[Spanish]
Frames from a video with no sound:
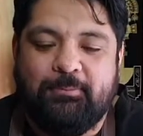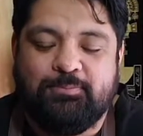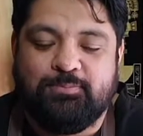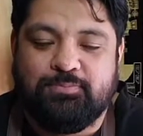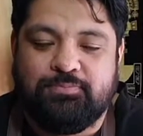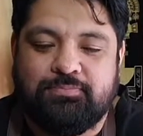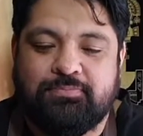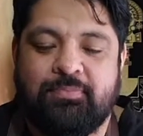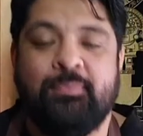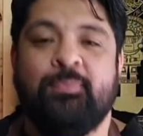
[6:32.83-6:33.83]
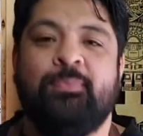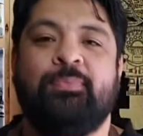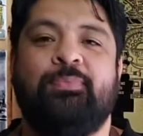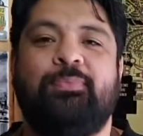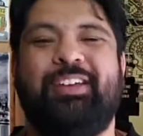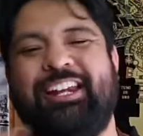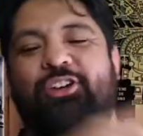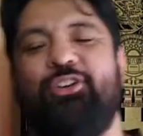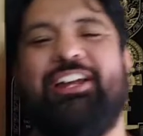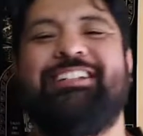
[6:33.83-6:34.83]
Mm. Era
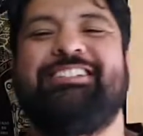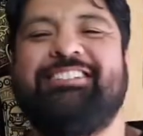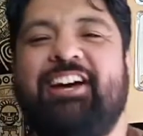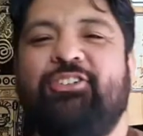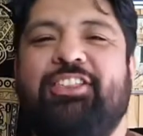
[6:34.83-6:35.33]
lo que necesitaba hoy